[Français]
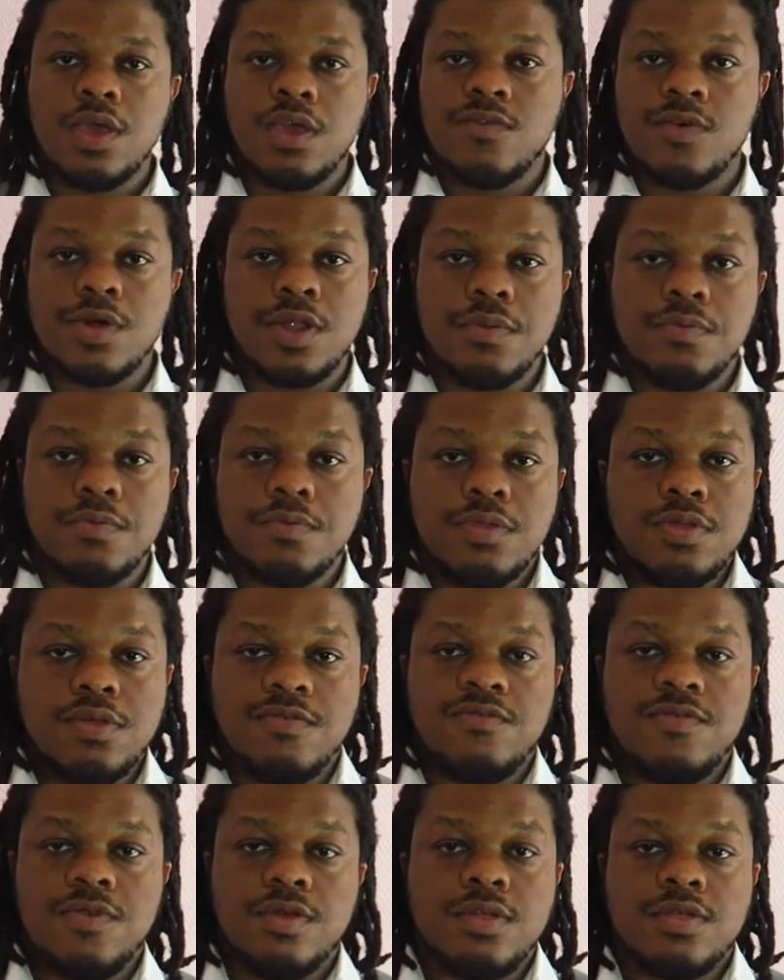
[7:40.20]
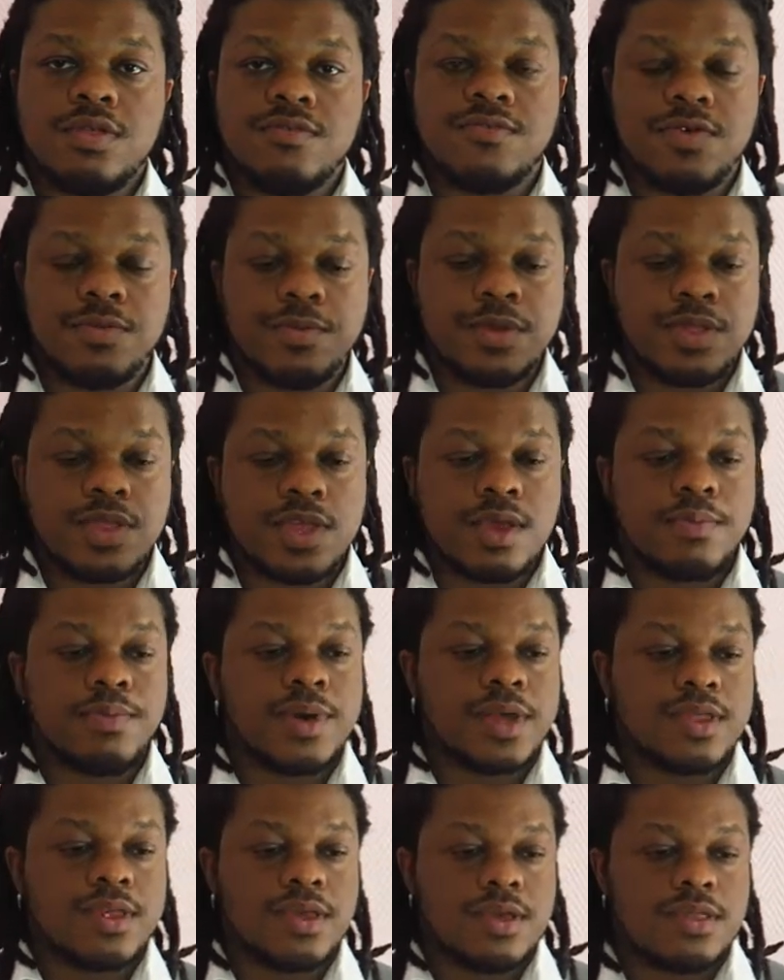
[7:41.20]
et voilà, c'est fait. C'est vraiment très
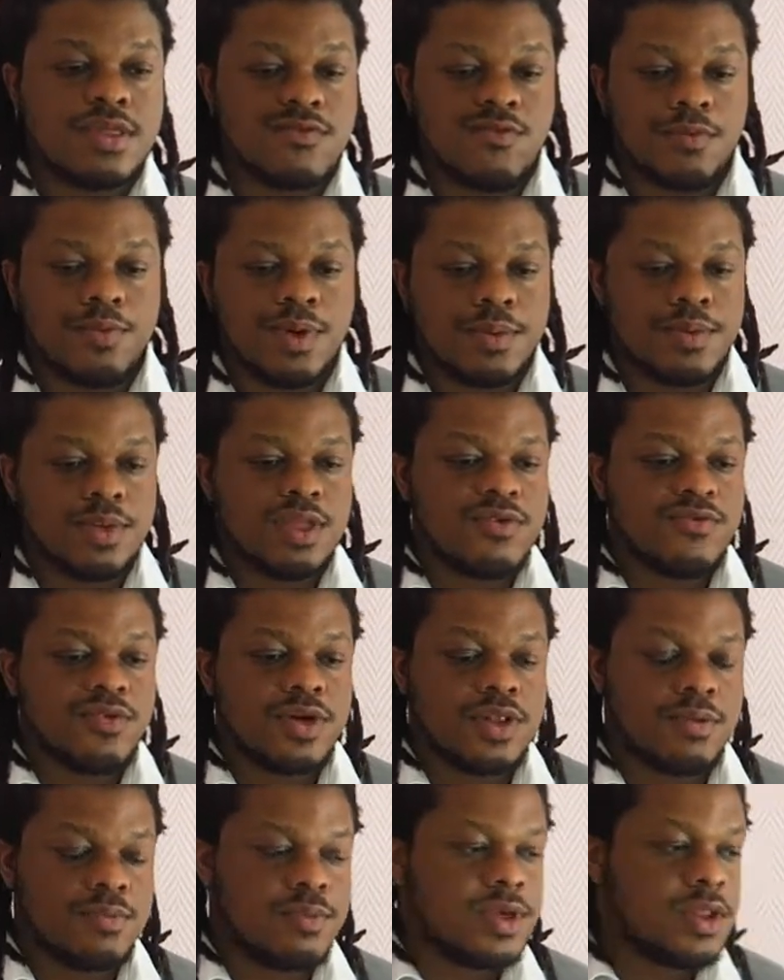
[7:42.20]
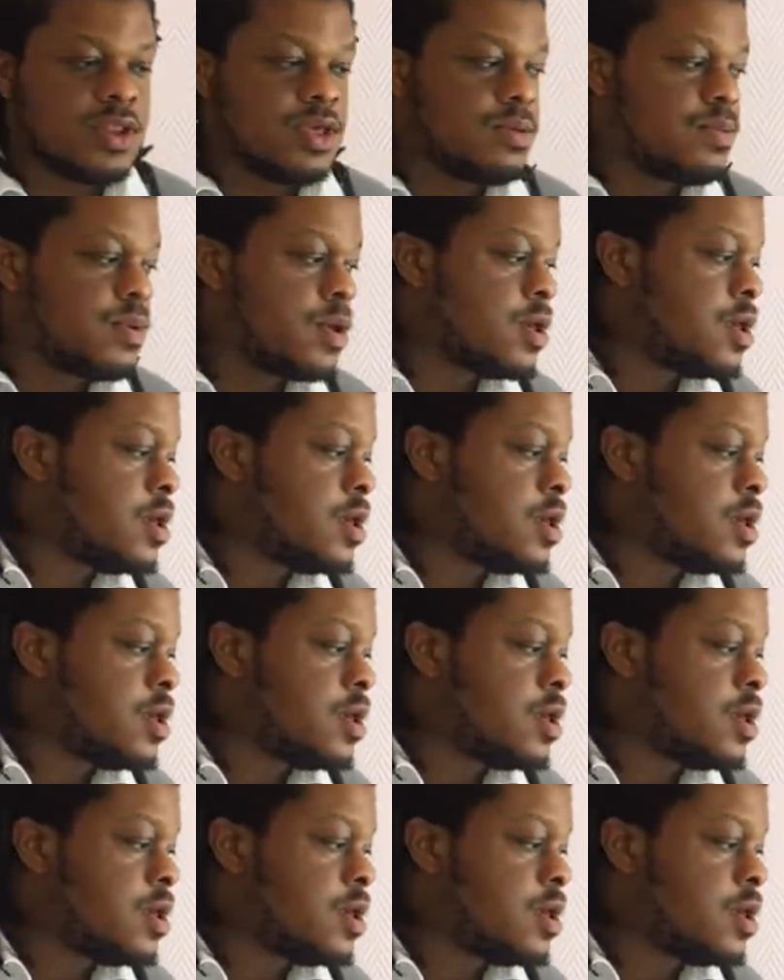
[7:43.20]
pratique, ça vous permet d'avoir les mains libres.